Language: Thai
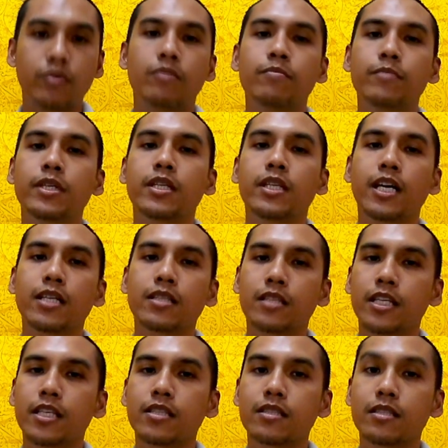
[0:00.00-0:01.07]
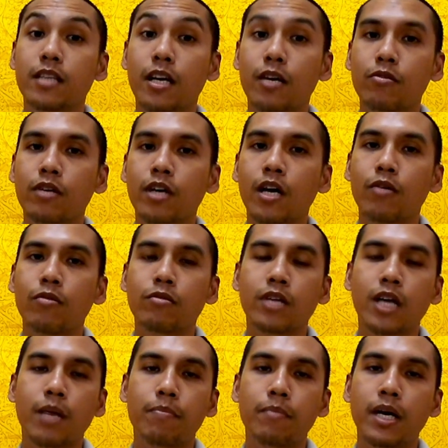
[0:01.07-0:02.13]
ผมเปิดอาร์ติสเจ้าเก่า
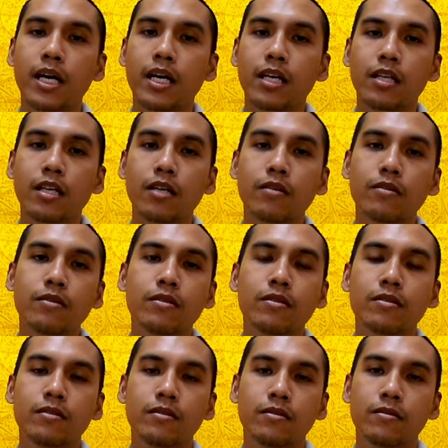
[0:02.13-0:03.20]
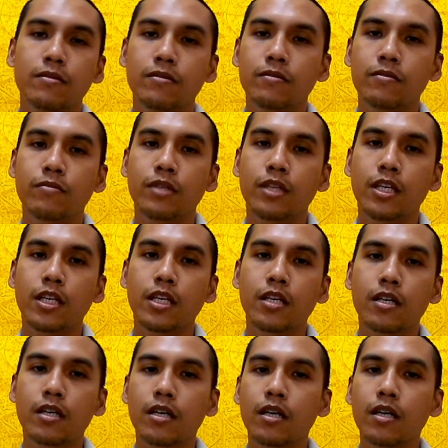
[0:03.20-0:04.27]
กลับมาอีกแล้ว วันนี้
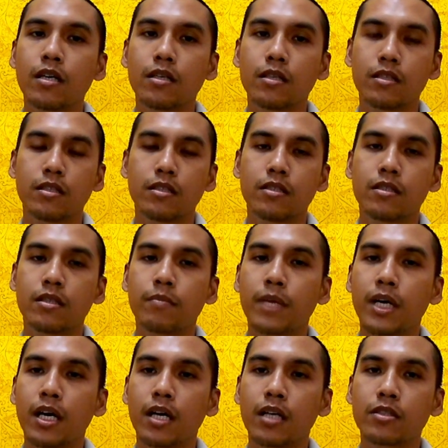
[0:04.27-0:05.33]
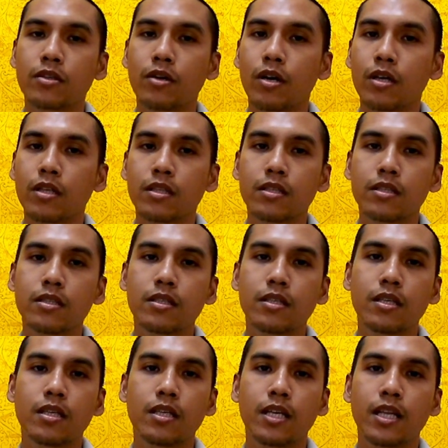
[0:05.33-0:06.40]
ก็จะมาสอน
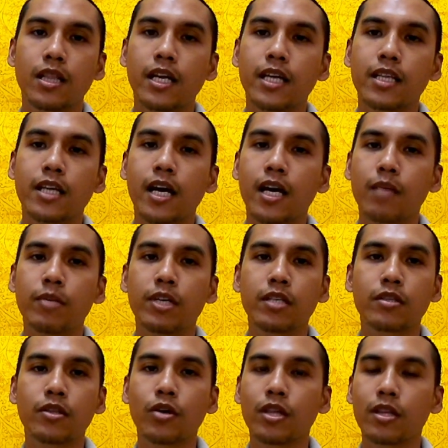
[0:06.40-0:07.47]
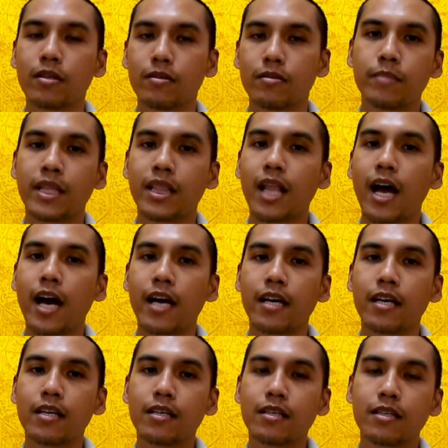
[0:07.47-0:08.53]
เขียนลายไทยเบื้องต้นลาย
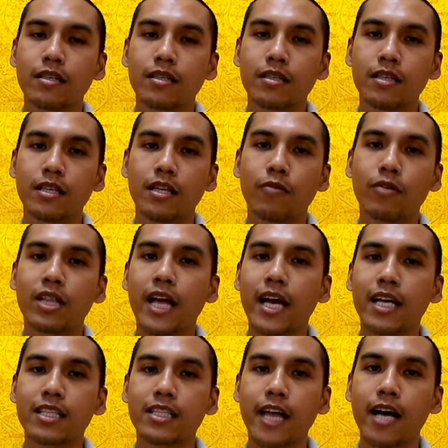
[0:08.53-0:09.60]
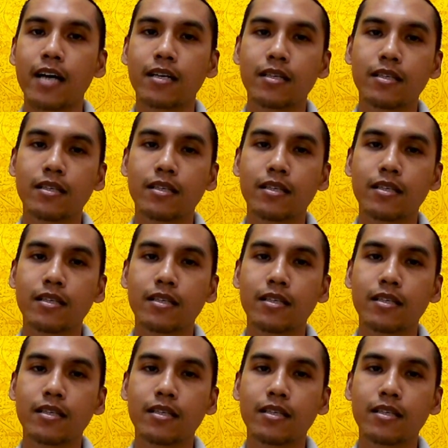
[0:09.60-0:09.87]
ที่เรียกว่าลายกระจัง